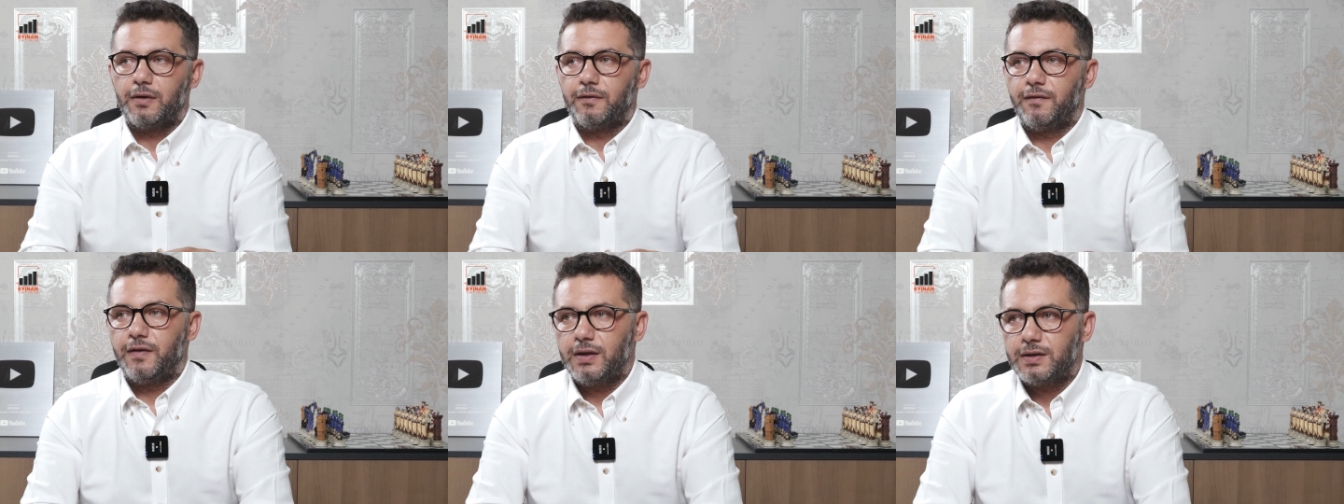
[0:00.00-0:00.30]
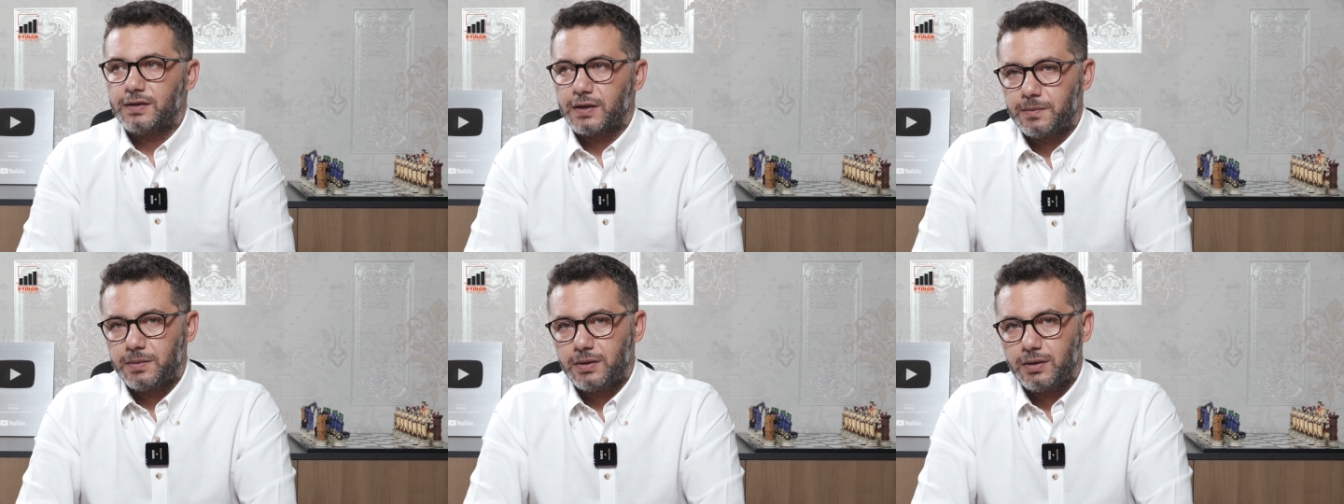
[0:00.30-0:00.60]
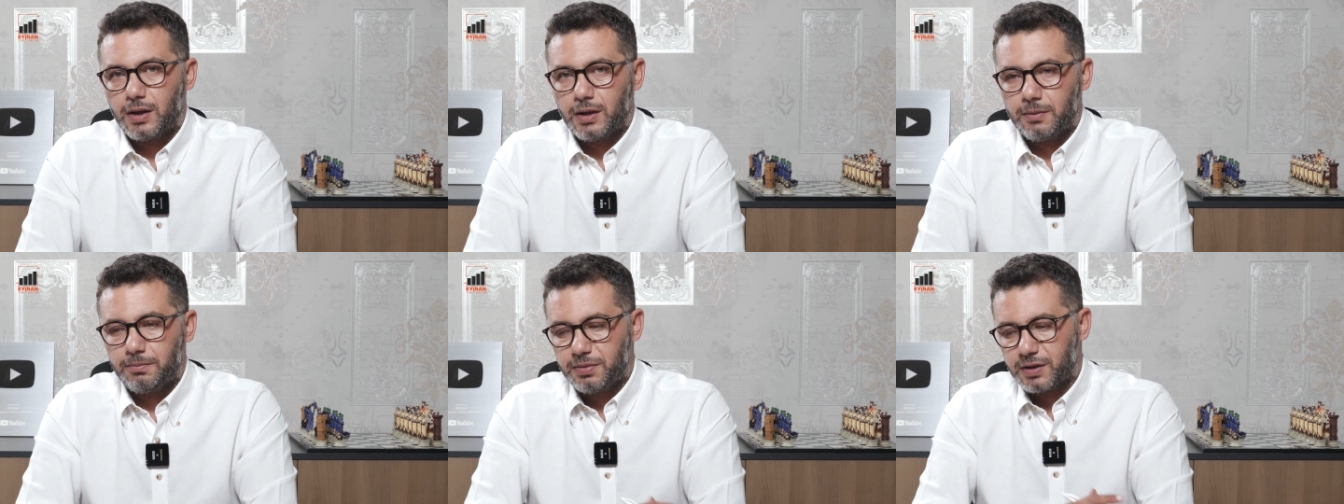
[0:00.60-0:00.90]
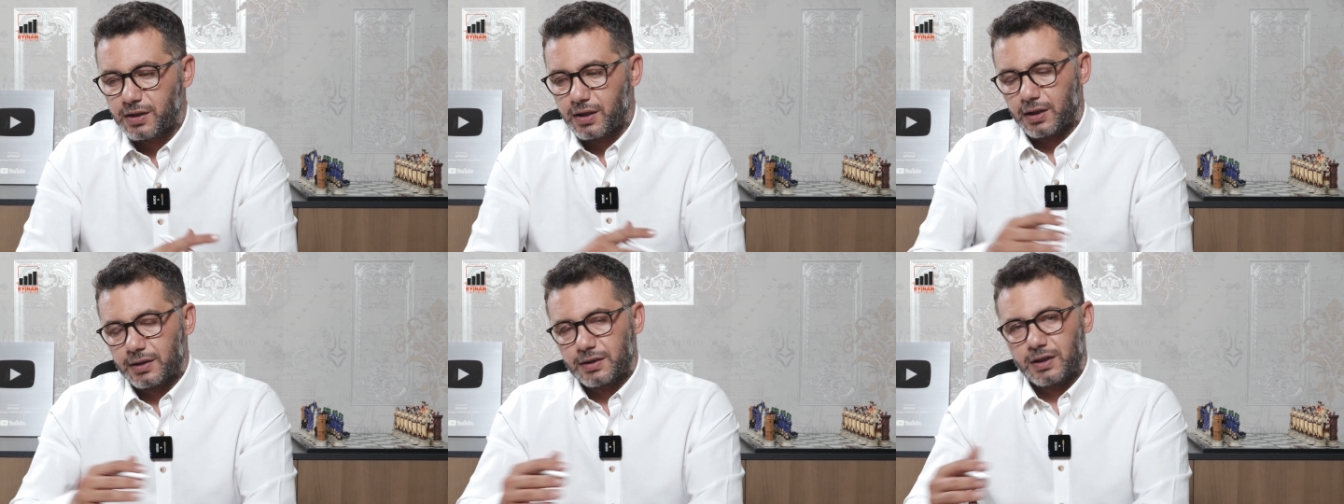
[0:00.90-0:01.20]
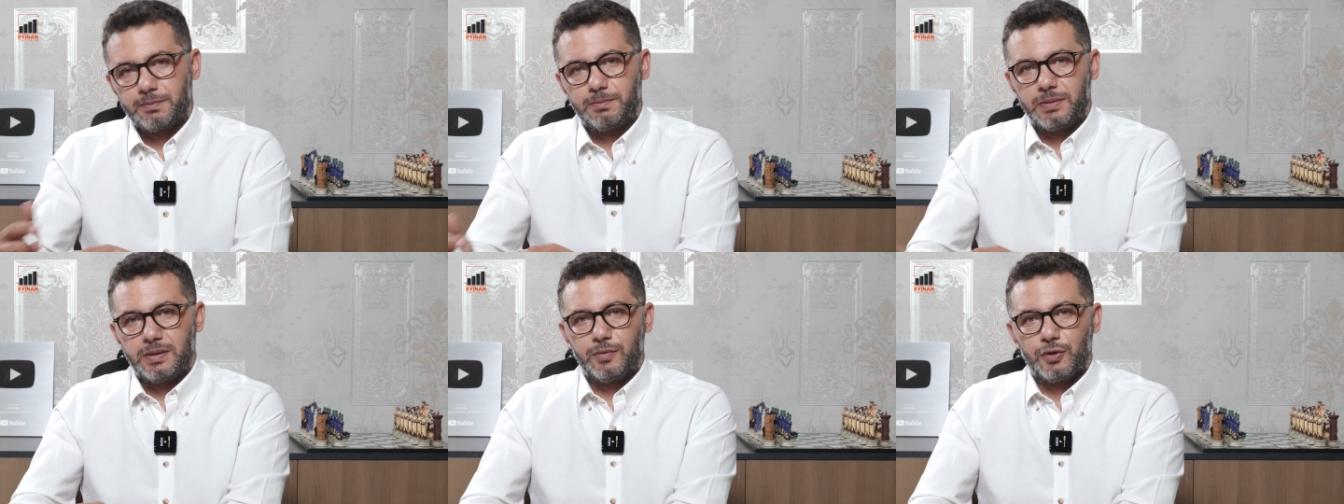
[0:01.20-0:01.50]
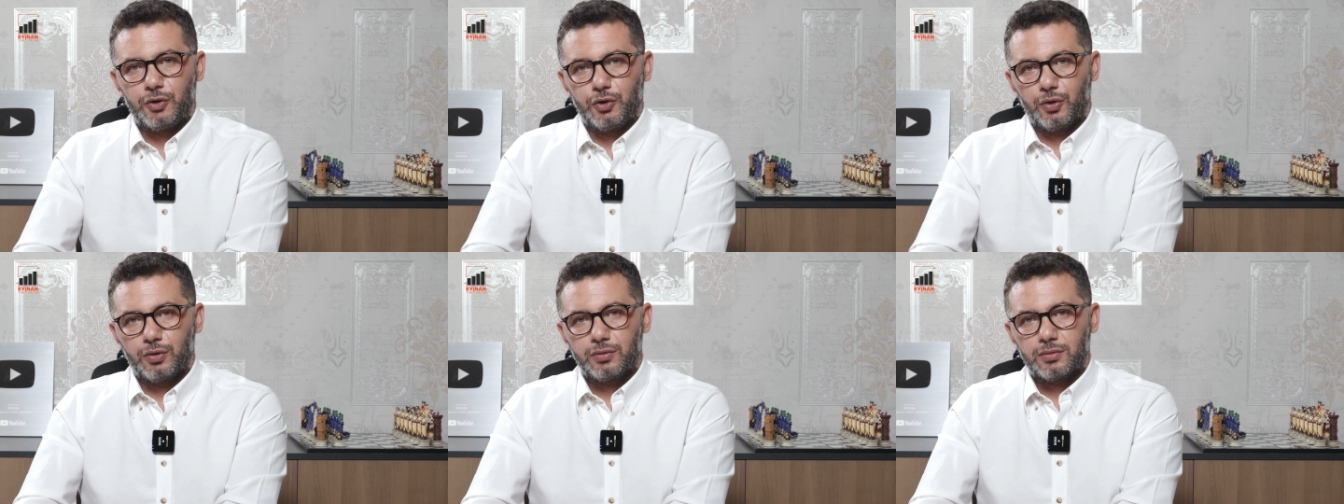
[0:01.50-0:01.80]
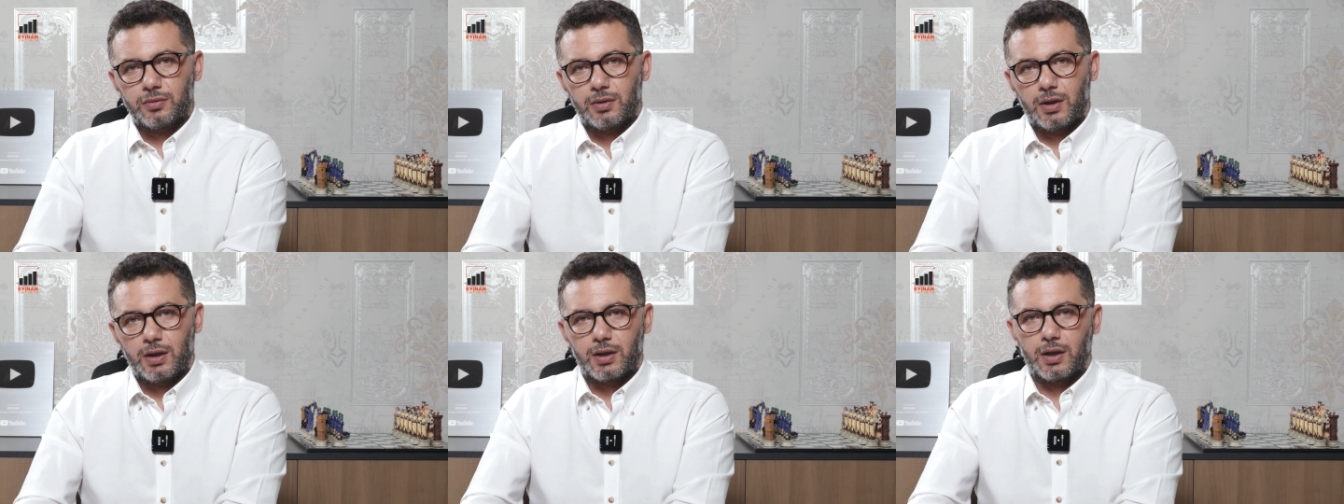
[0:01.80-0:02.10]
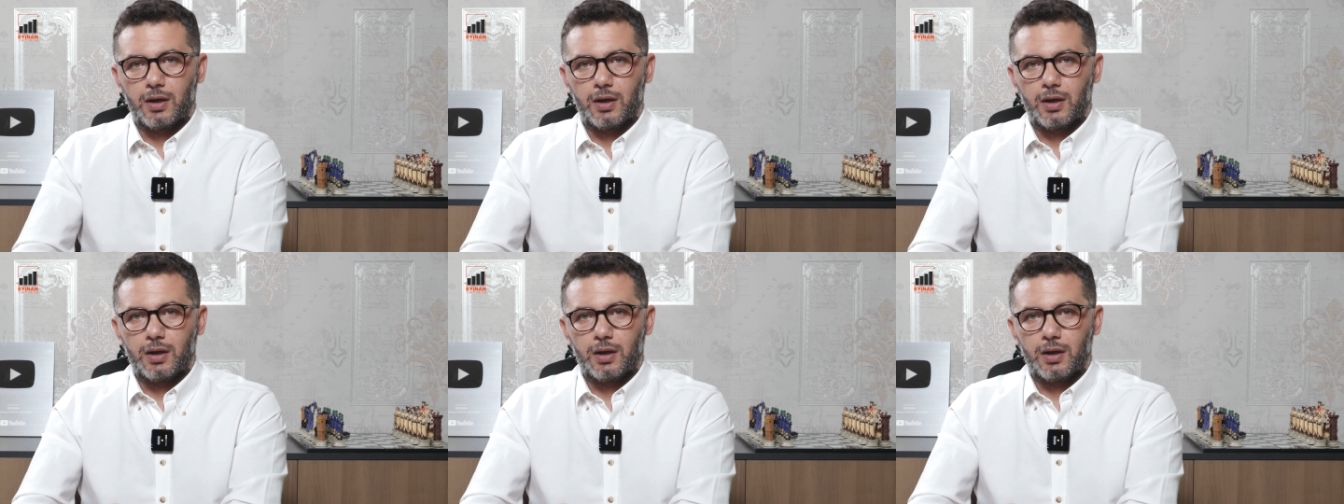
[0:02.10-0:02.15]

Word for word: Ve tabii e, bir anda 1 milyon e,